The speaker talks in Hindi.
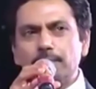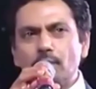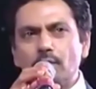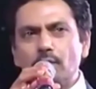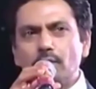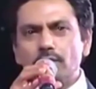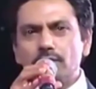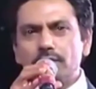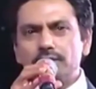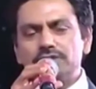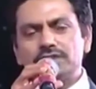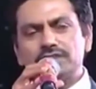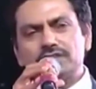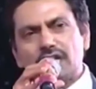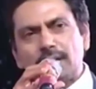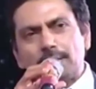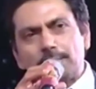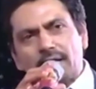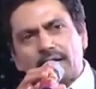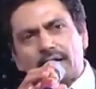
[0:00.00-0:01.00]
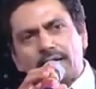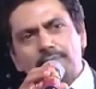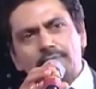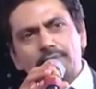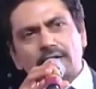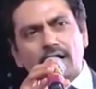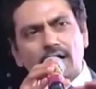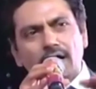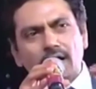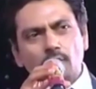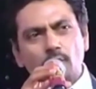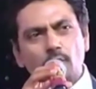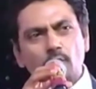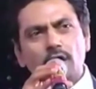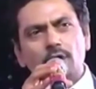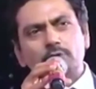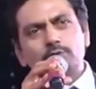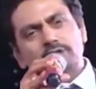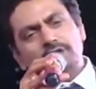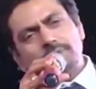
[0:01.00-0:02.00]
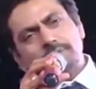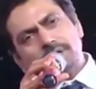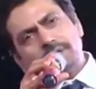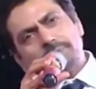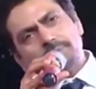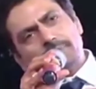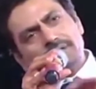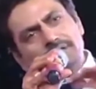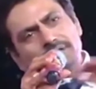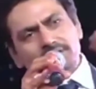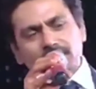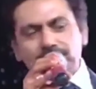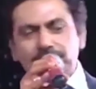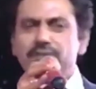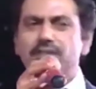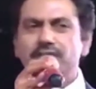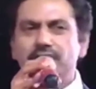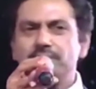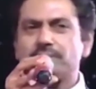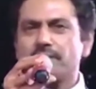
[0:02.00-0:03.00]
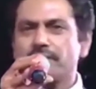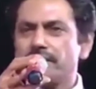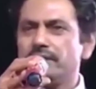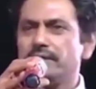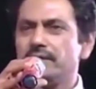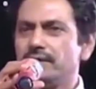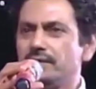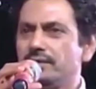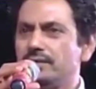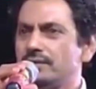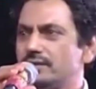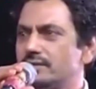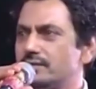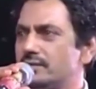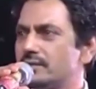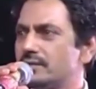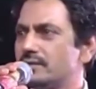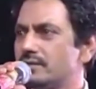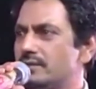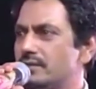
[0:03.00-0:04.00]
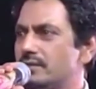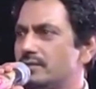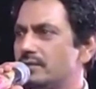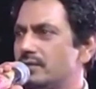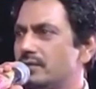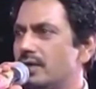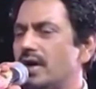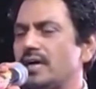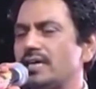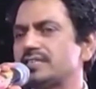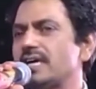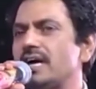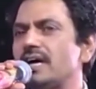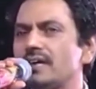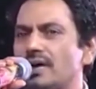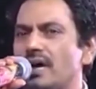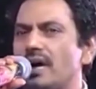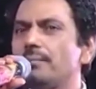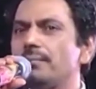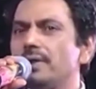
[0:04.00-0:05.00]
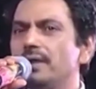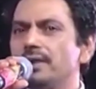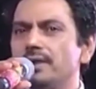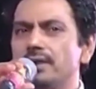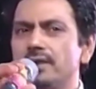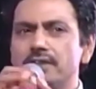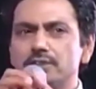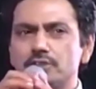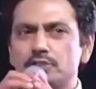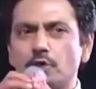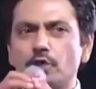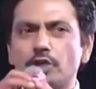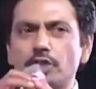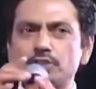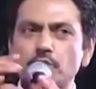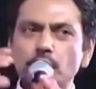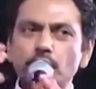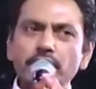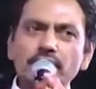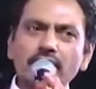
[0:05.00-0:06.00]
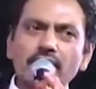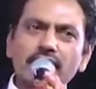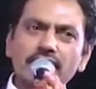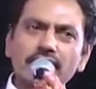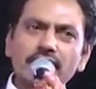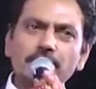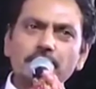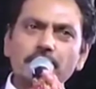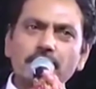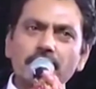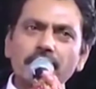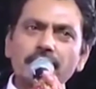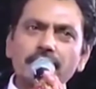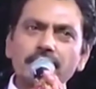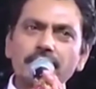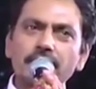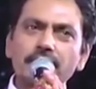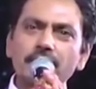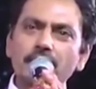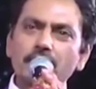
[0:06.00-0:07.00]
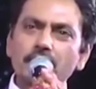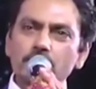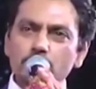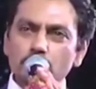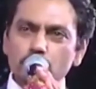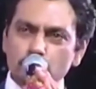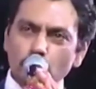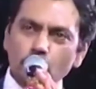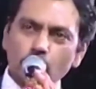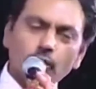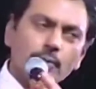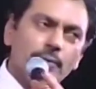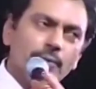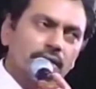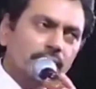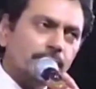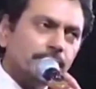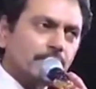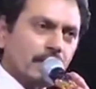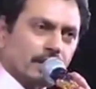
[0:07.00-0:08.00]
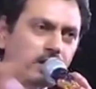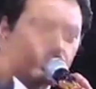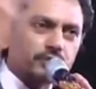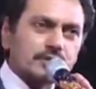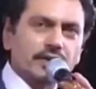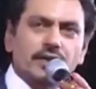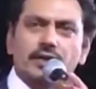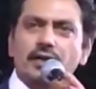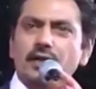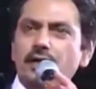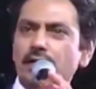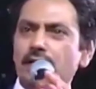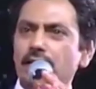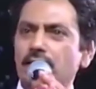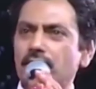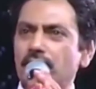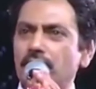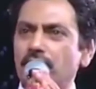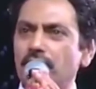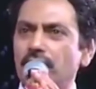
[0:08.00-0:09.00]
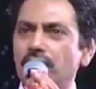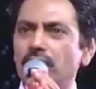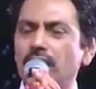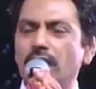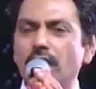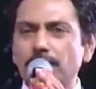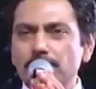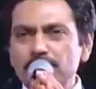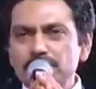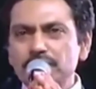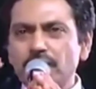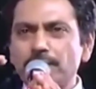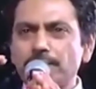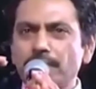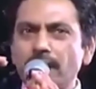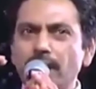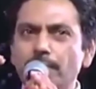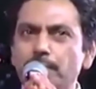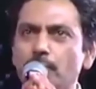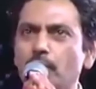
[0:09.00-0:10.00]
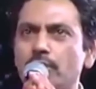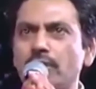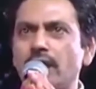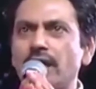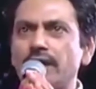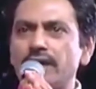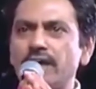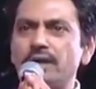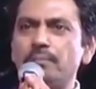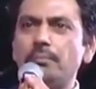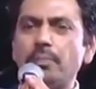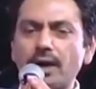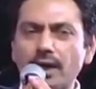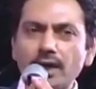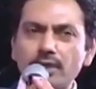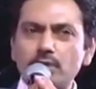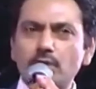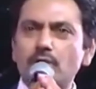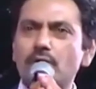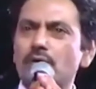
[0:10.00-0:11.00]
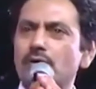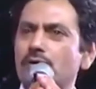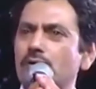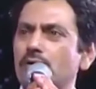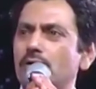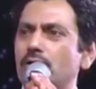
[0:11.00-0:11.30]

आपको जितना बड़ा इम्तहान होगा उतनी बड़ी परीक्षा भी देनी पड़ेगी आसान काम नहीं है छोटे छोटे टारगेट बनाएंगे तो छोटों में निपटारा हो जाएगा हमेशा अपने आप को टारगेट बढ़ा दो